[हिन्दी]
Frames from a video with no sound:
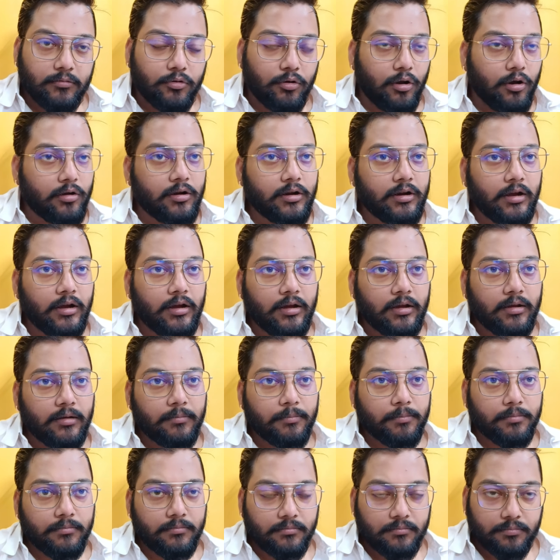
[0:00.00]
ग्लॉक का
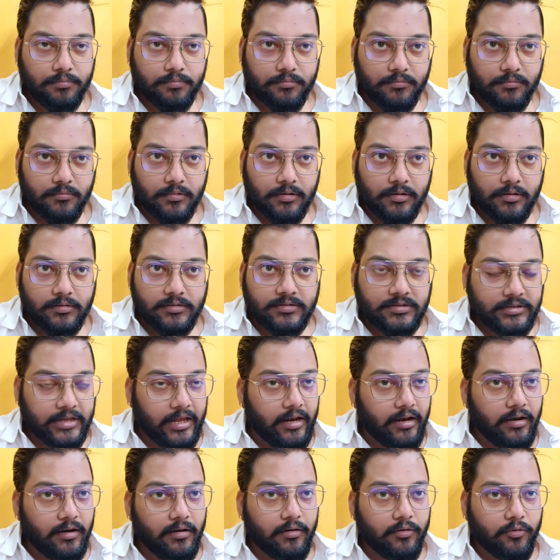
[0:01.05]

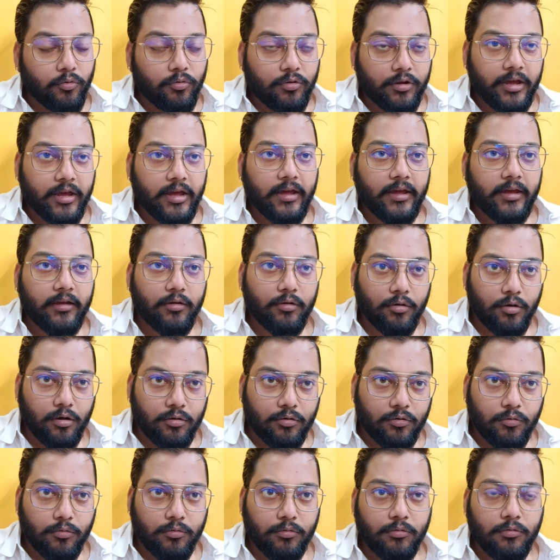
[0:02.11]
सेल रुक गया है
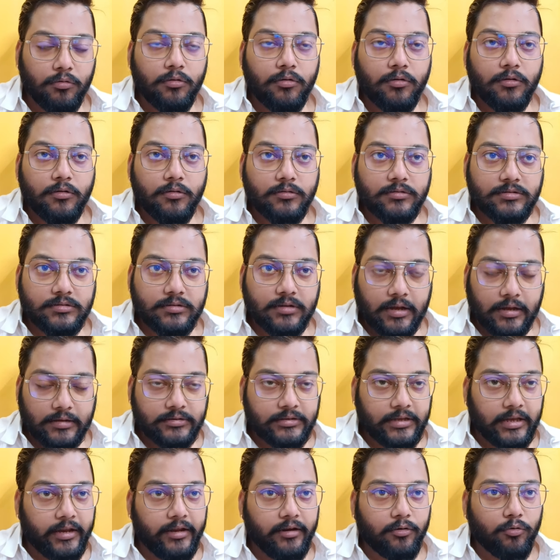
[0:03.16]
ग्लॉक को का
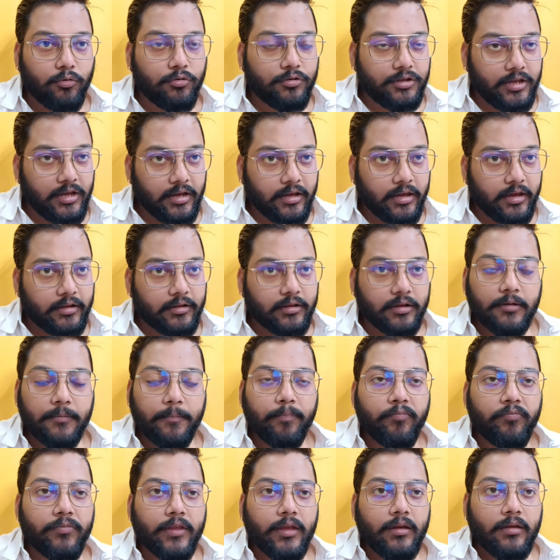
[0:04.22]
सेलिंग रोक दिया गया था
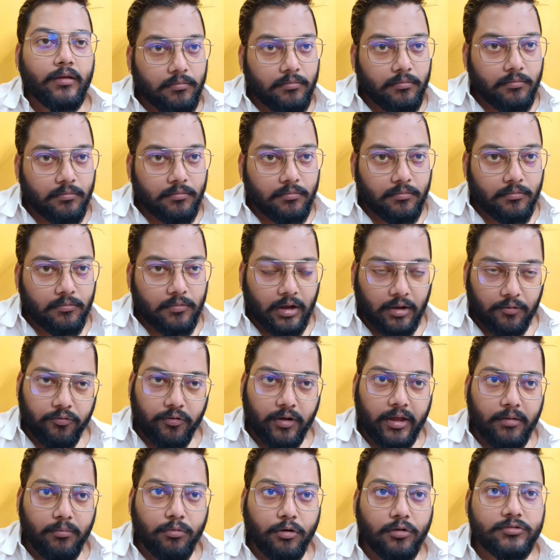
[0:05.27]

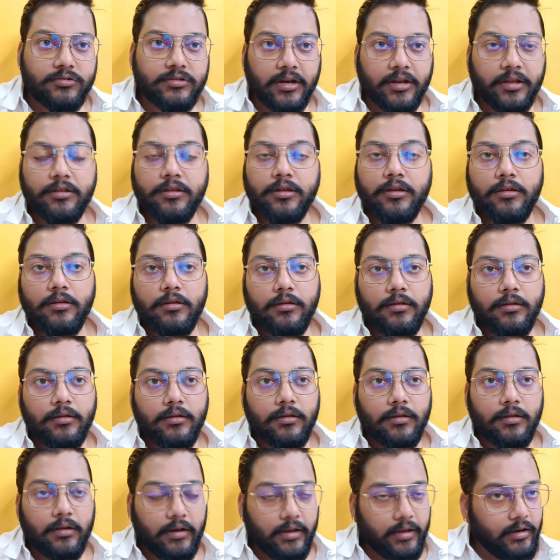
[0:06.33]
अफवाहें बहुत सारी थी
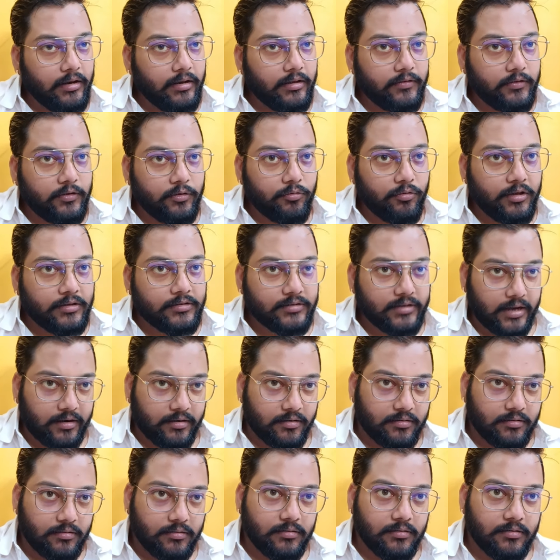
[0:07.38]
लेकिन किसी को
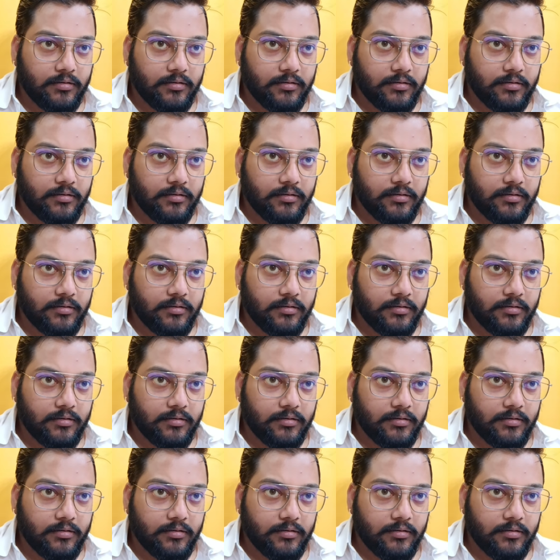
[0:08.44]
एग्जैक्ट